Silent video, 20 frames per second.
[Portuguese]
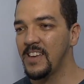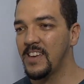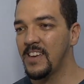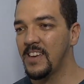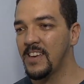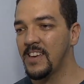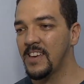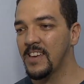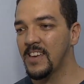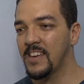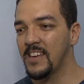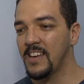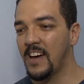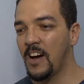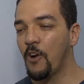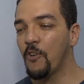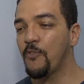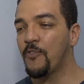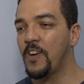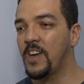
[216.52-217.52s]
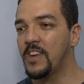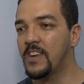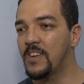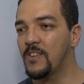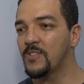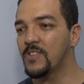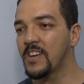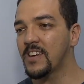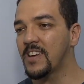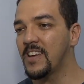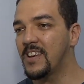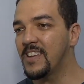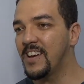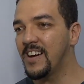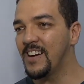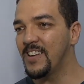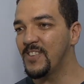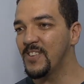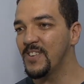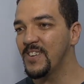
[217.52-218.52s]
é, auferiu naquele
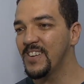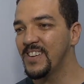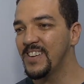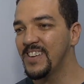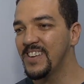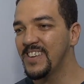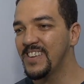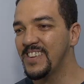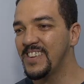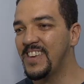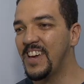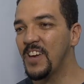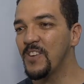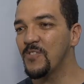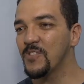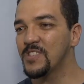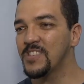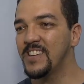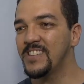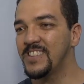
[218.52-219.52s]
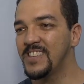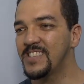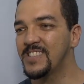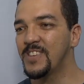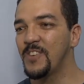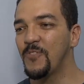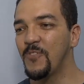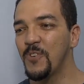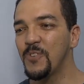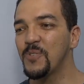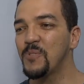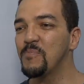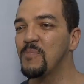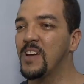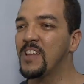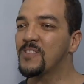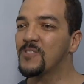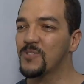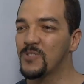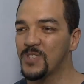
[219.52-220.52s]
ano. E aí você disse que foi no
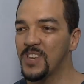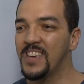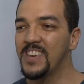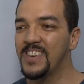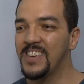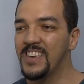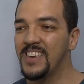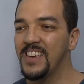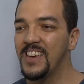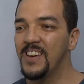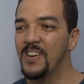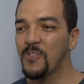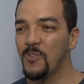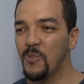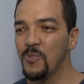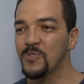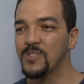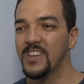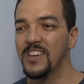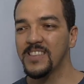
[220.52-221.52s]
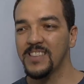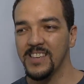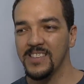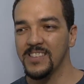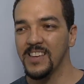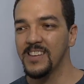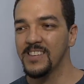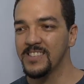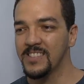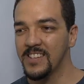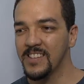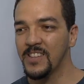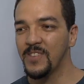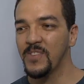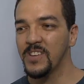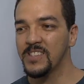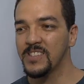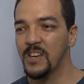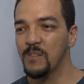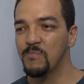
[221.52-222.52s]
médico sem ir, com certeza a receita
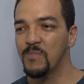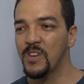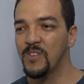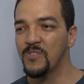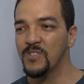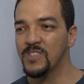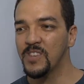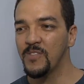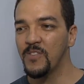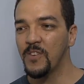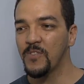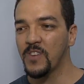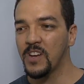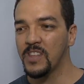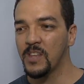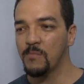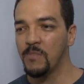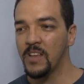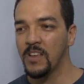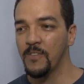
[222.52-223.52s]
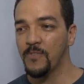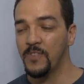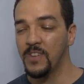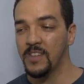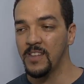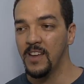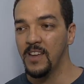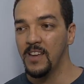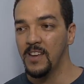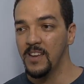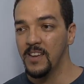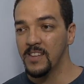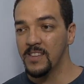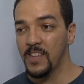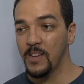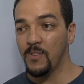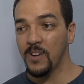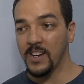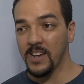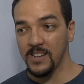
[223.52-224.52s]
vai saber e você vai ficar na malha fina.
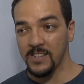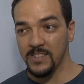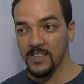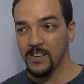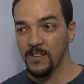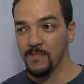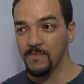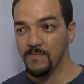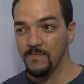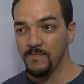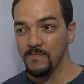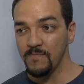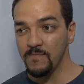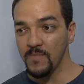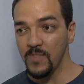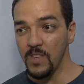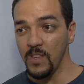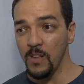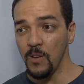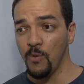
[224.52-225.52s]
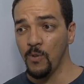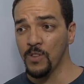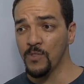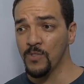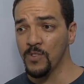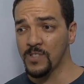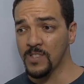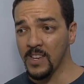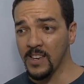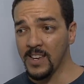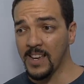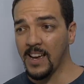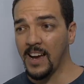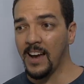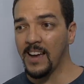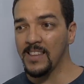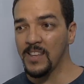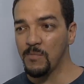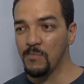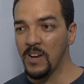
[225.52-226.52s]
Tem uma questão. Quando você
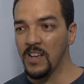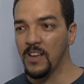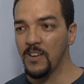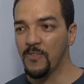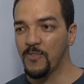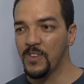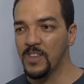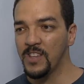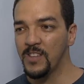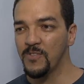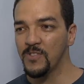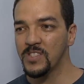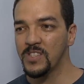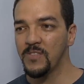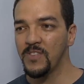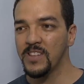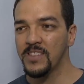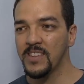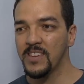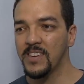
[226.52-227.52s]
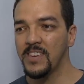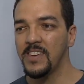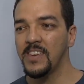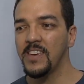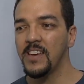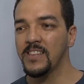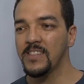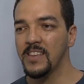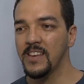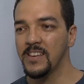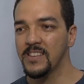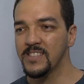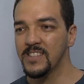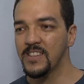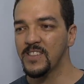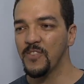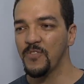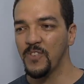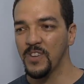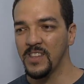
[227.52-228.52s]
cai na malha fina, você vai ter que ir até a
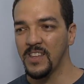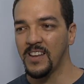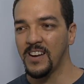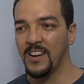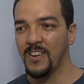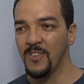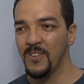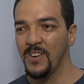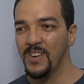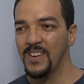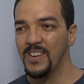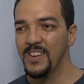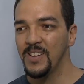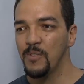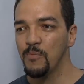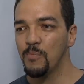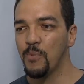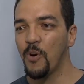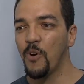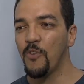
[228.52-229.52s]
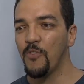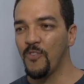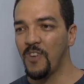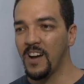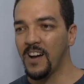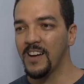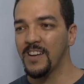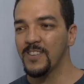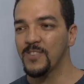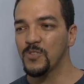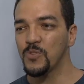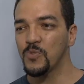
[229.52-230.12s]
Receita Federal provar